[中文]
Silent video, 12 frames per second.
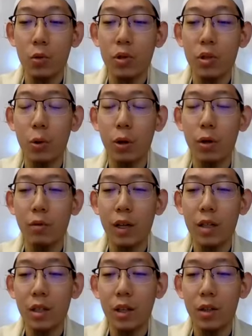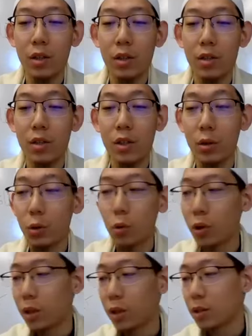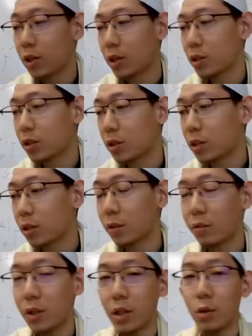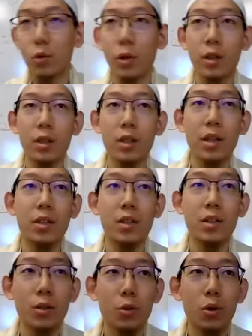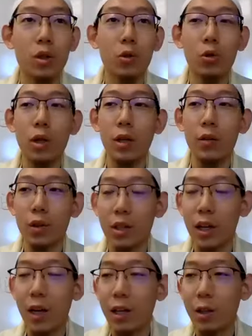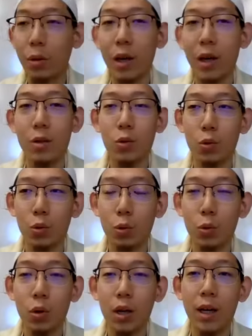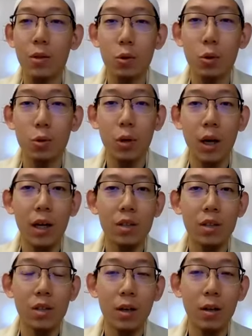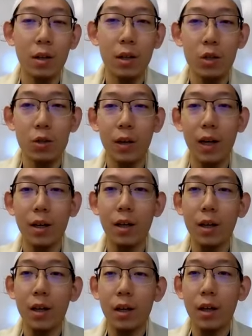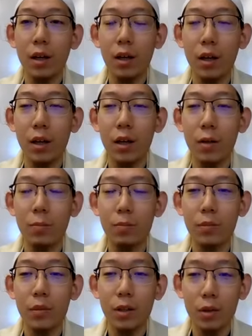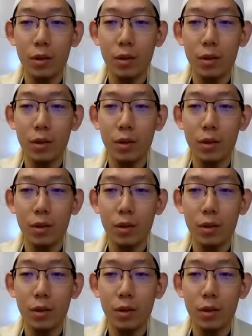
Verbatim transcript: 重新焕发信仰的生机和动力。这也是一个非常重要的善行。所以，除了封斋、礼拜、诵读或兰》、做对阿基尼奥拉之外，嗯，